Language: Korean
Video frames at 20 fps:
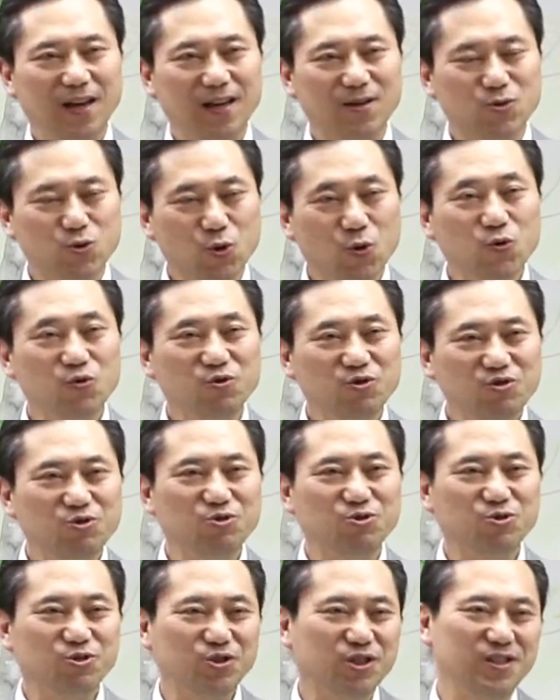
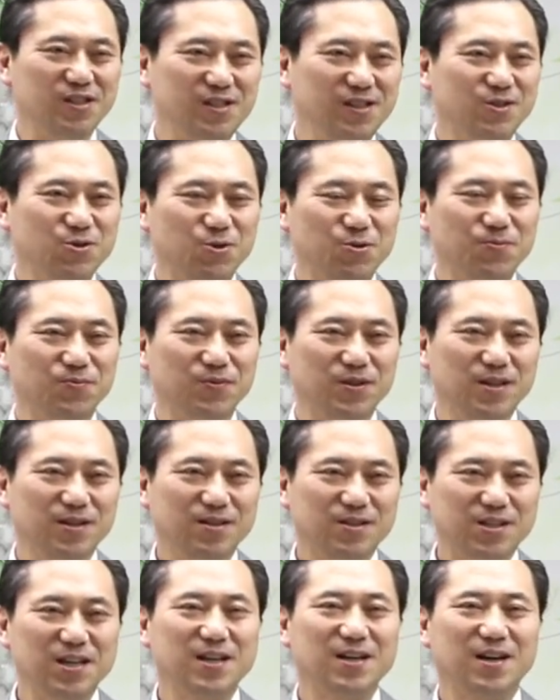종류들을 좀
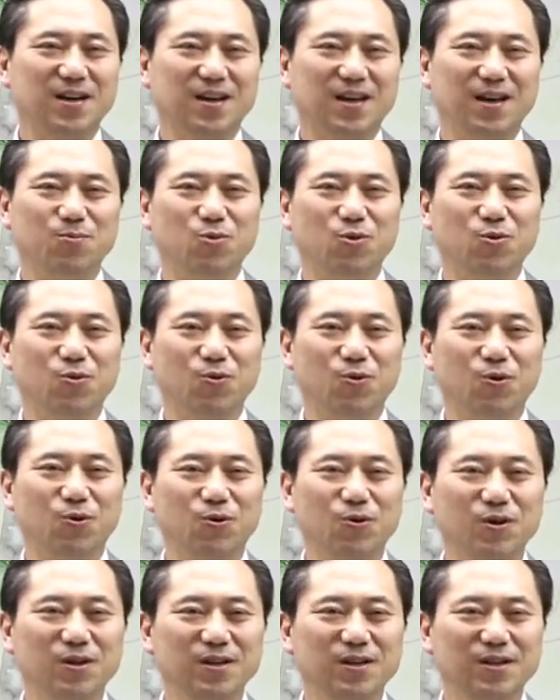생각해
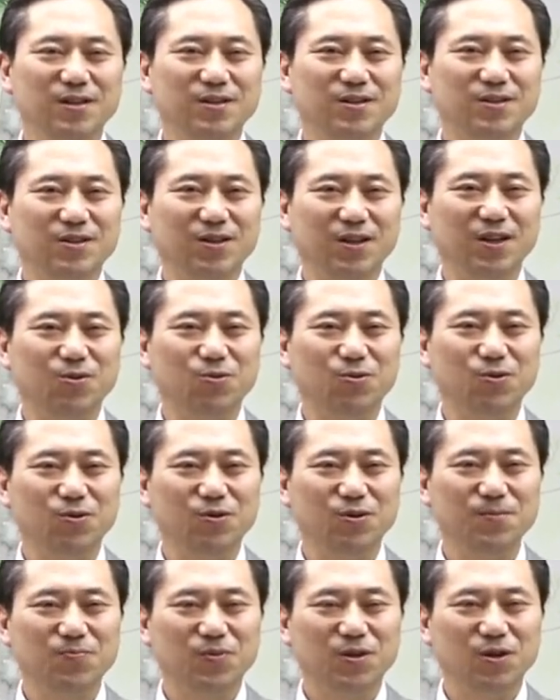보고
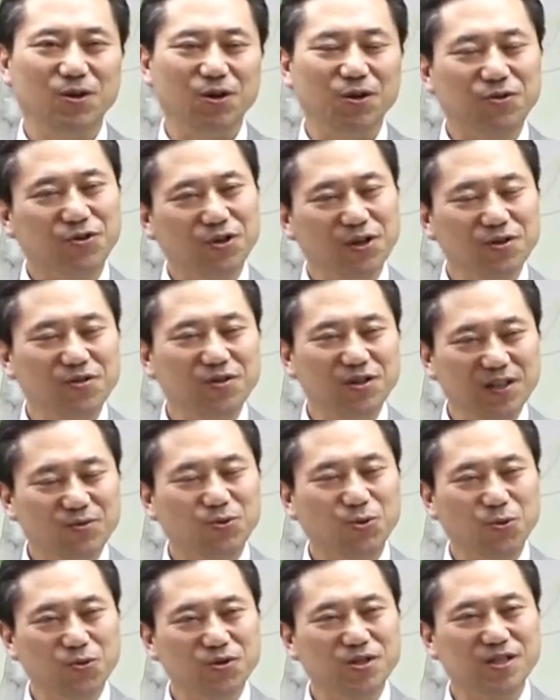그리고 어떤
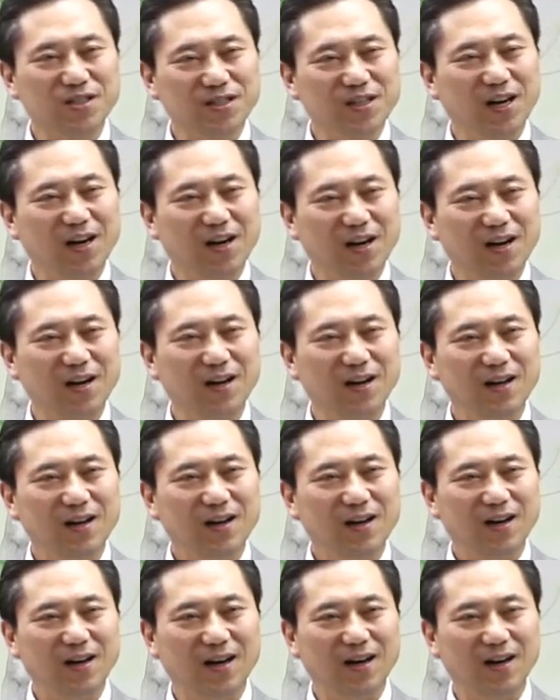디톡스가
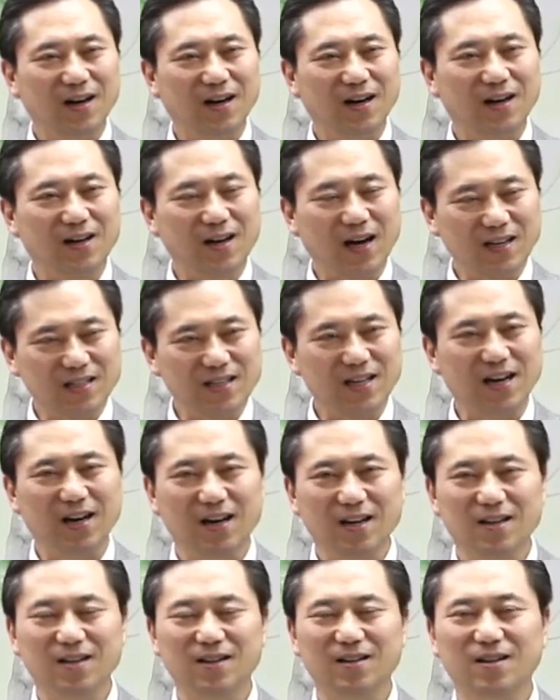아,
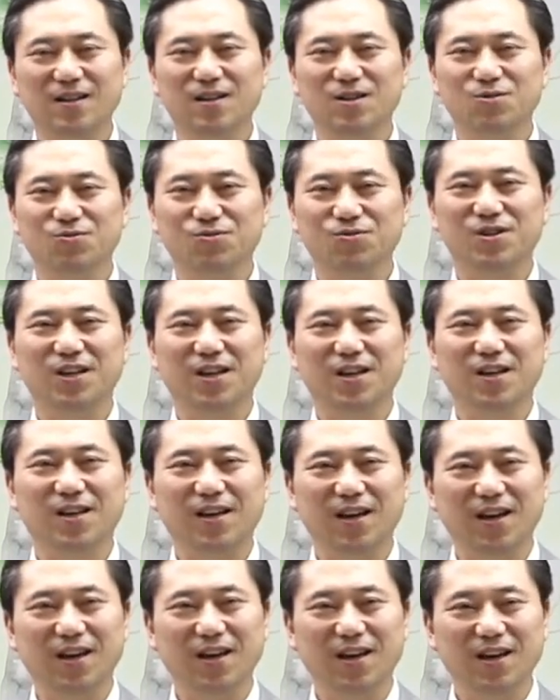가장
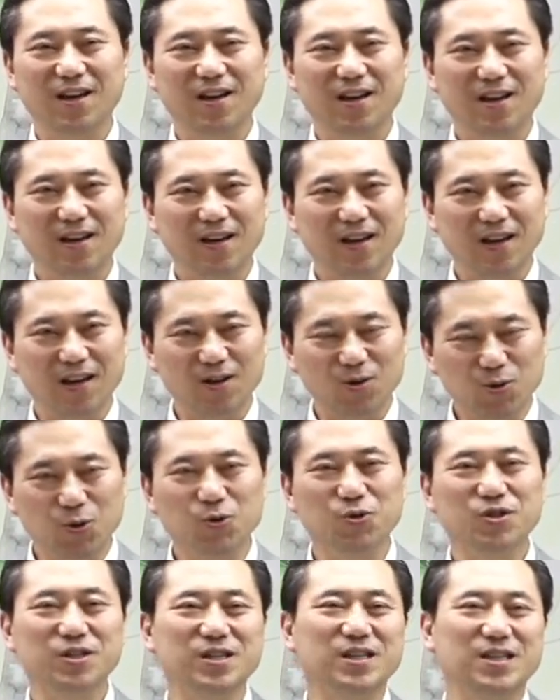우리에게
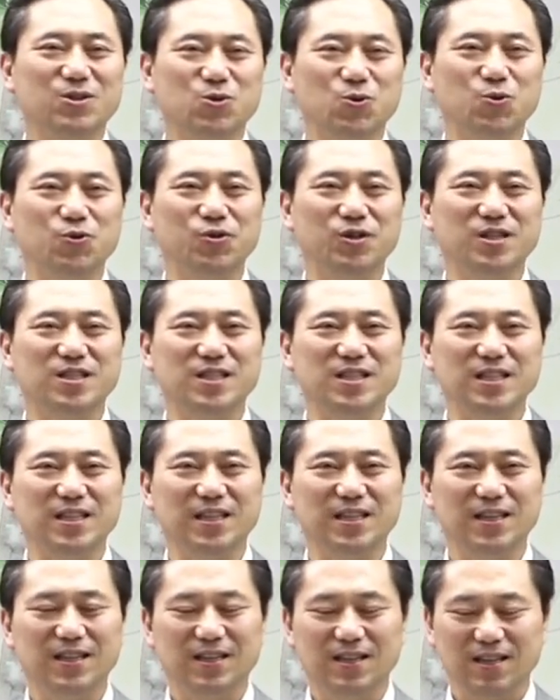효능이 좋을지
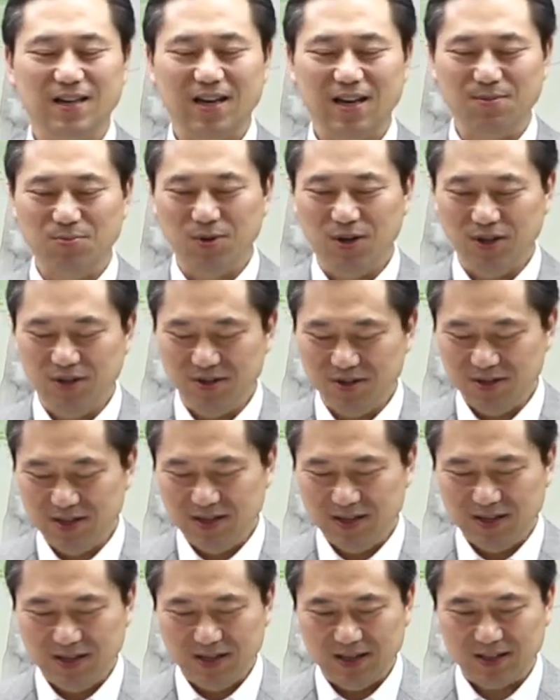한번
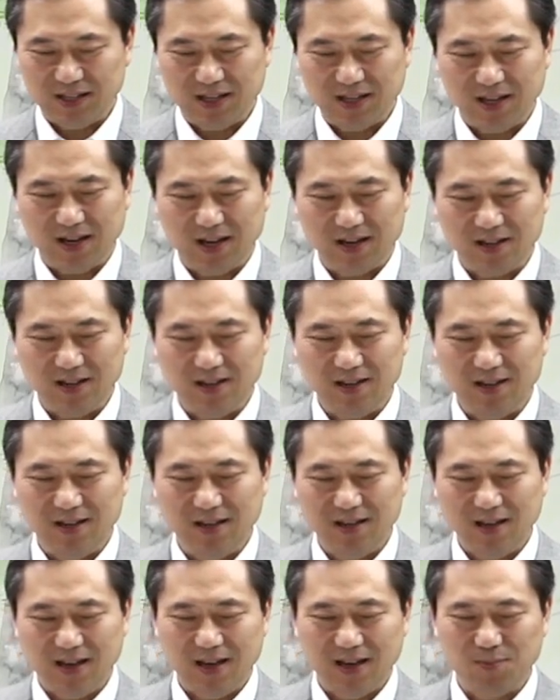어,
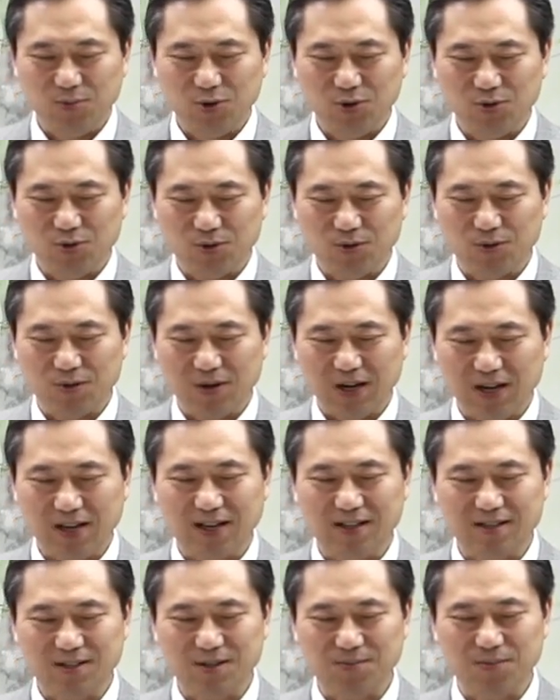생각을 해 보도록
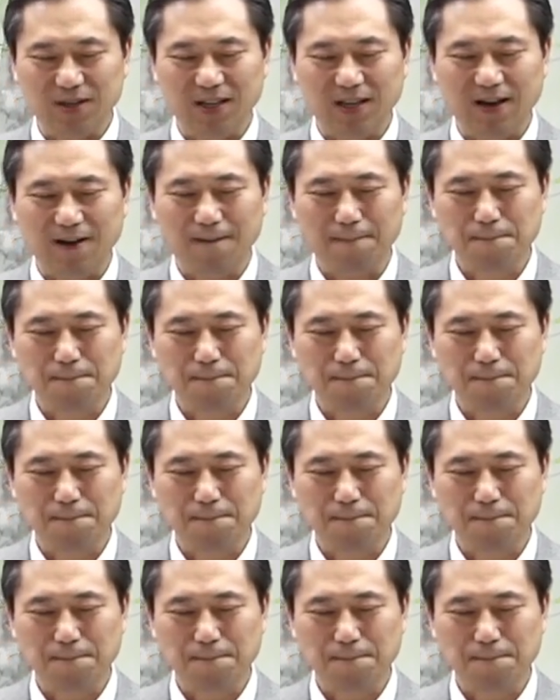하겠습니다.